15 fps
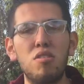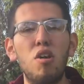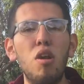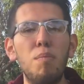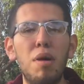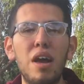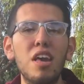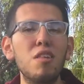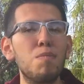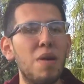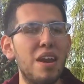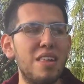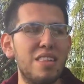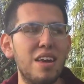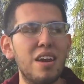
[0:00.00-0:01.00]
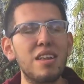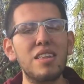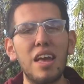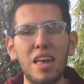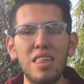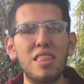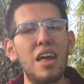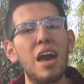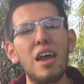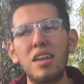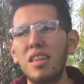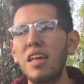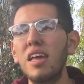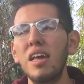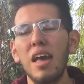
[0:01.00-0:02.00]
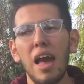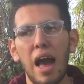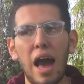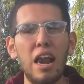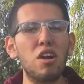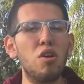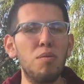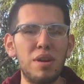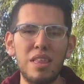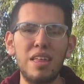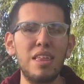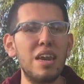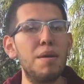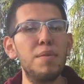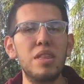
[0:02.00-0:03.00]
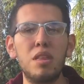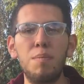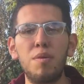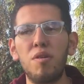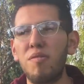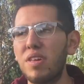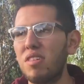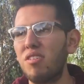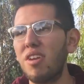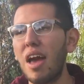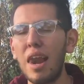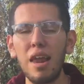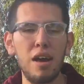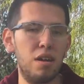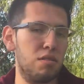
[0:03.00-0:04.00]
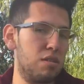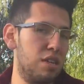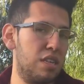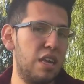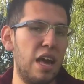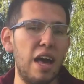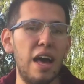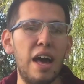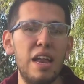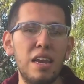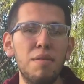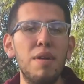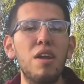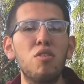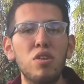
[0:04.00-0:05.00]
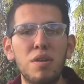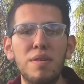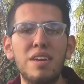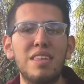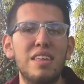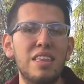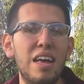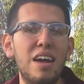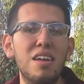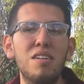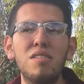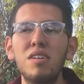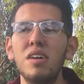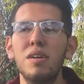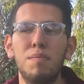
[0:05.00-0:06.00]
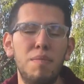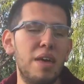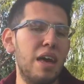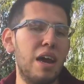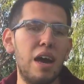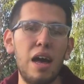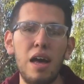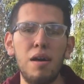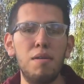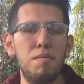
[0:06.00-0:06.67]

de todo el país, para hacer de este arte algo verdaderamente profesional, aunque sea a nivel universitario. Me deja